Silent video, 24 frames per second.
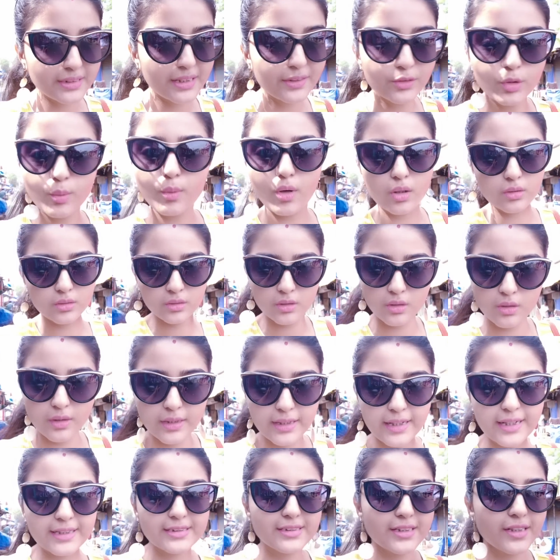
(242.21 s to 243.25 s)
যেহেতু বন্ধ
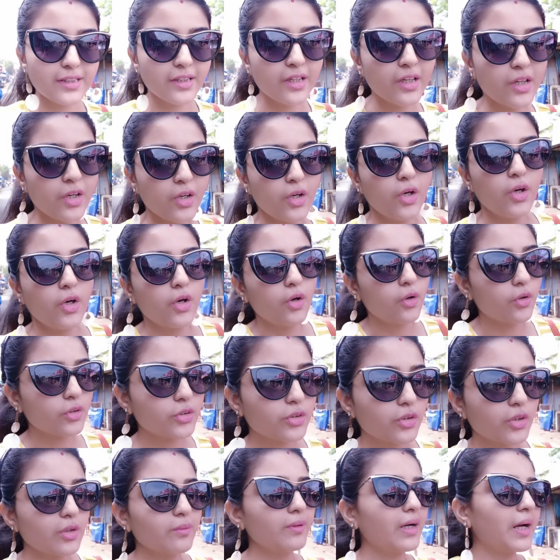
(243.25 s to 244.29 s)
হয়ে গেছে ওই
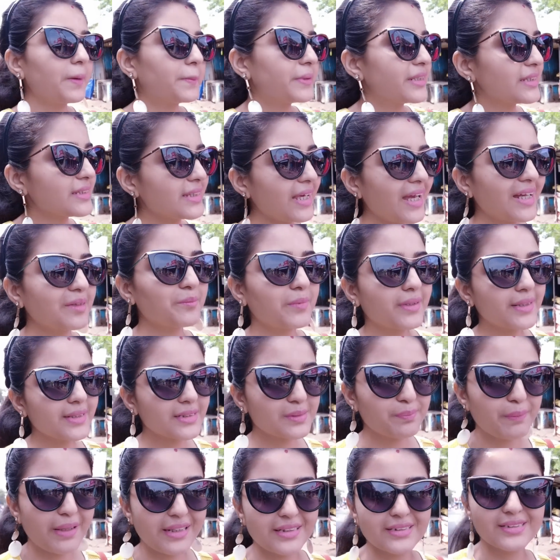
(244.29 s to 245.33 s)
জন্য ভাবছি যে একবারে
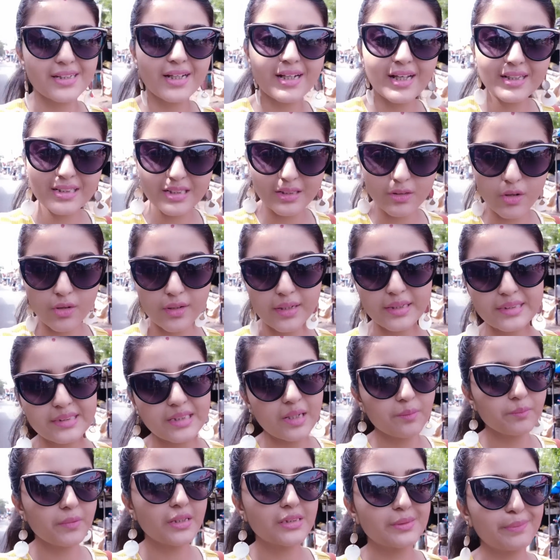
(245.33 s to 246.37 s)
স্পেন্সার আছে ঘরের
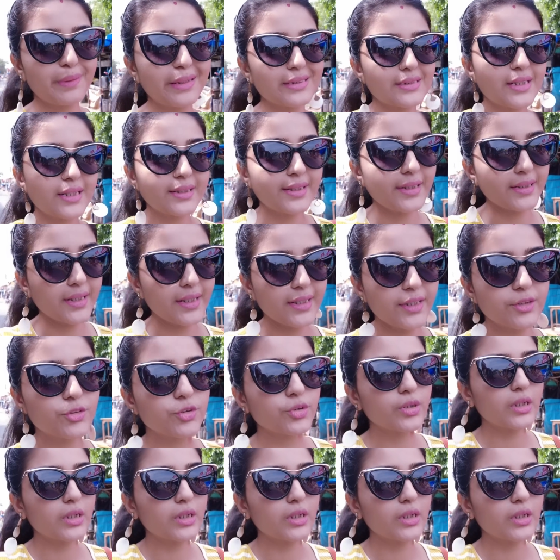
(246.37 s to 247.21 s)
সামনে স্পেন্সার থেকে কিছু